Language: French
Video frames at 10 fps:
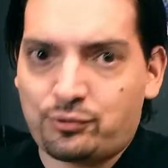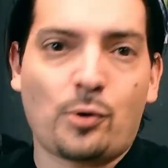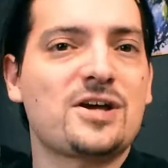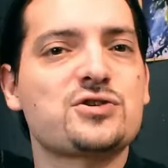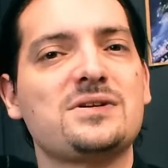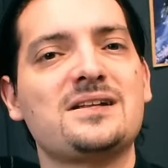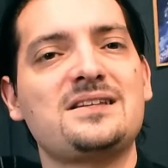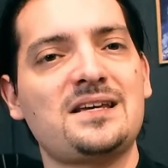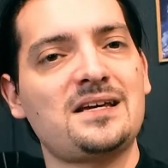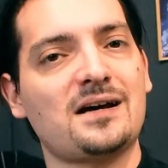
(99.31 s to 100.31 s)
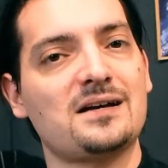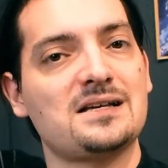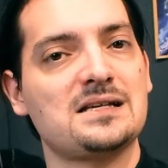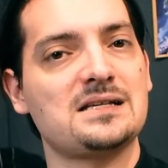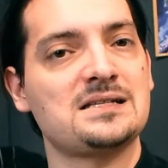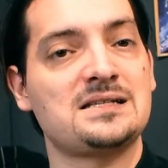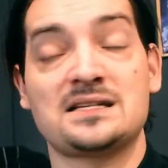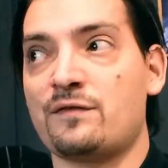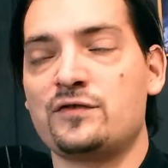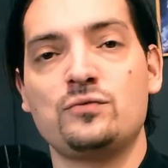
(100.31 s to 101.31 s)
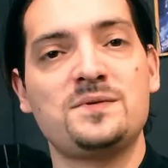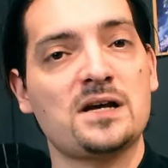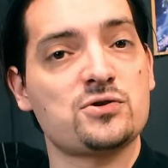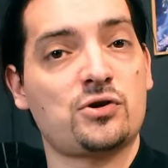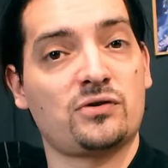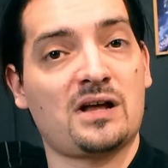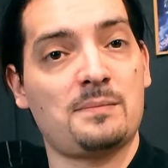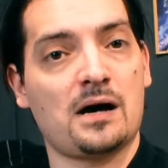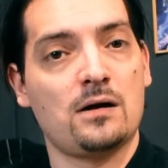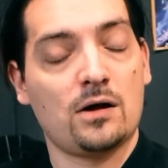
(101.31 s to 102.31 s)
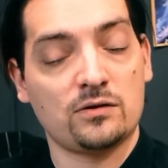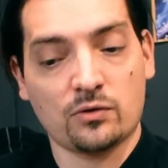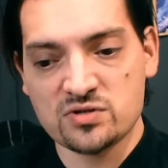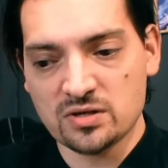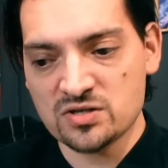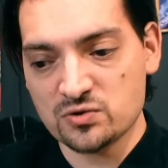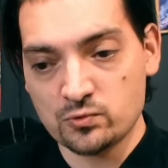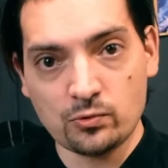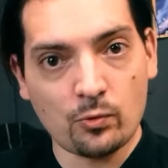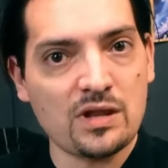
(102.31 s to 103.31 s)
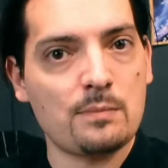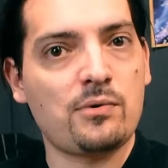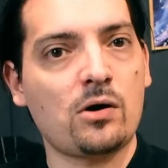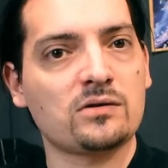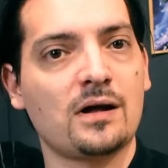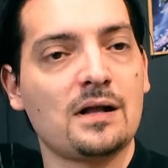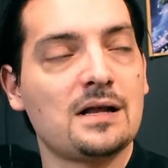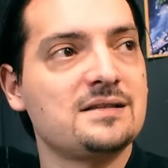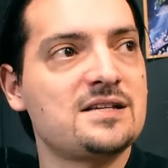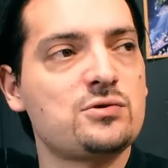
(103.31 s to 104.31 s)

Première chose à dire, c'est que ça fait du bien ce genre de drama, dans le sens où on aborde des